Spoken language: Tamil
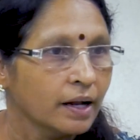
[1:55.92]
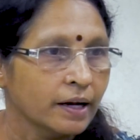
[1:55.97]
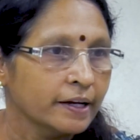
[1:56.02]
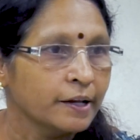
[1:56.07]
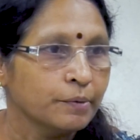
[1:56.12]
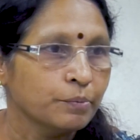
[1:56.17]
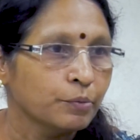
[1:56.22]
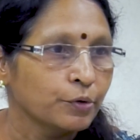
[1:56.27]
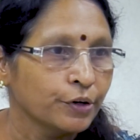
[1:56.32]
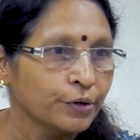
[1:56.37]

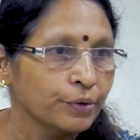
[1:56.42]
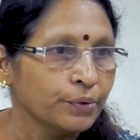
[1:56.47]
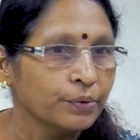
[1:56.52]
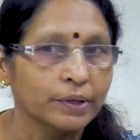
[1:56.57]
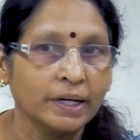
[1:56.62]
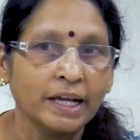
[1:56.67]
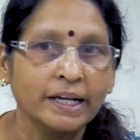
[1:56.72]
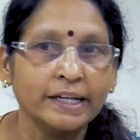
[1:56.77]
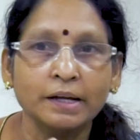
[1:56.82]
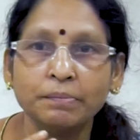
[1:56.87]
அடைய முடியும்
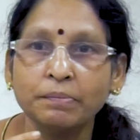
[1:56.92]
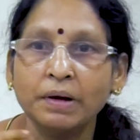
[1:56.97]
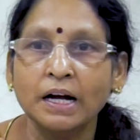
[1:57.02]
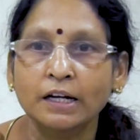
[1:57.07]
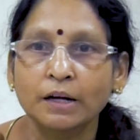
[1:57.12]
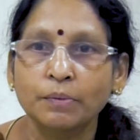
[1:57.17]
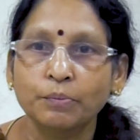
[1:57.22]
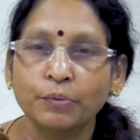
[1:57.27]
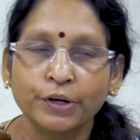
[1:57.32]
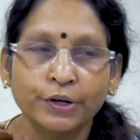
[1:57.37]
லயம்
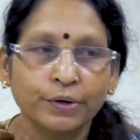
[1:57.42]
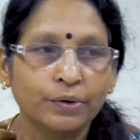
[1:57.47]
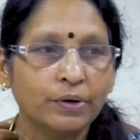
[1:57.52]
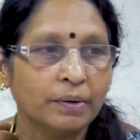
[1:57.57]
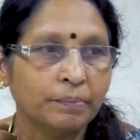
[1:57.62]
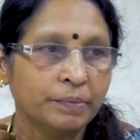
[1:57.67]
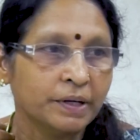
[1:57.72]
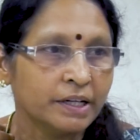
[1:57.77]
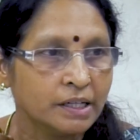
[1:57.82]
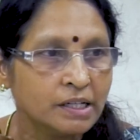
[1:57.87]
ஆக முடியும்
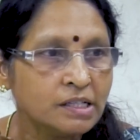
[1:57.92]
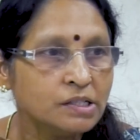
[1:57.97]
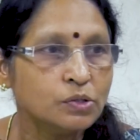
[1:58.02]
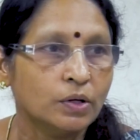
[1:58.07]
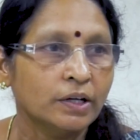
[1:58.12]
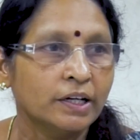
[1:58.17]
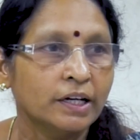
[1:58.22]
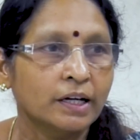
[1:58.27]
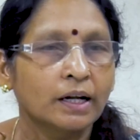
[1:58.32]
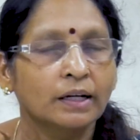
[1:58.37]
அப்படின்னு
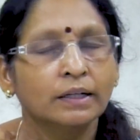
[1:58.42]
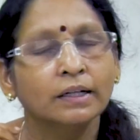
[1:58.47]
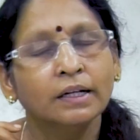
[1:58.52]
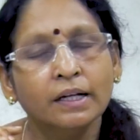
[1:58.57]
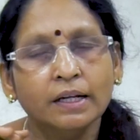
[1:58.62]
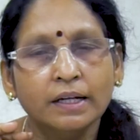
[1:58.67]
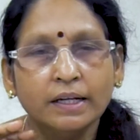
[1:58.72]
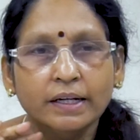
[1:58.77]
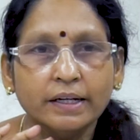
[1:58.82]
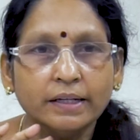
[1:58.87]
சொல்லியிருக்காங்க
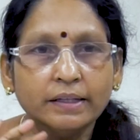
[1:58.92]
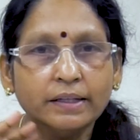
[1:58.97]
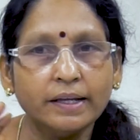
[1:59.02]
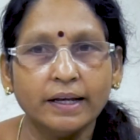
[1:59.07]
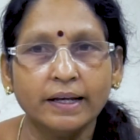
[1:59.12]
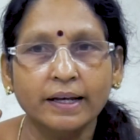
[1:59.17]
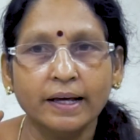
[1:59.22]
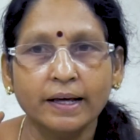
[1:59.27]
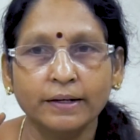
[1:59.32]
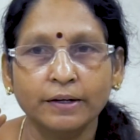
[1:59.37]
இது
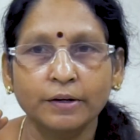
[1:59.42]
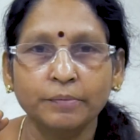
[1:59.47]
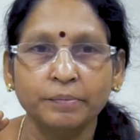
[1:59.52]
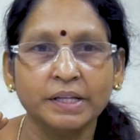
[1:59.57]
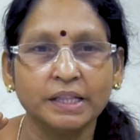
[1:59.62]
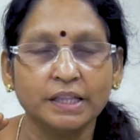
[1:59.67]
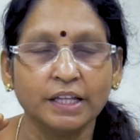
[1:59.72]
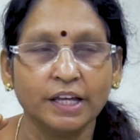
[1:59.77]
எல்லாருக்குமே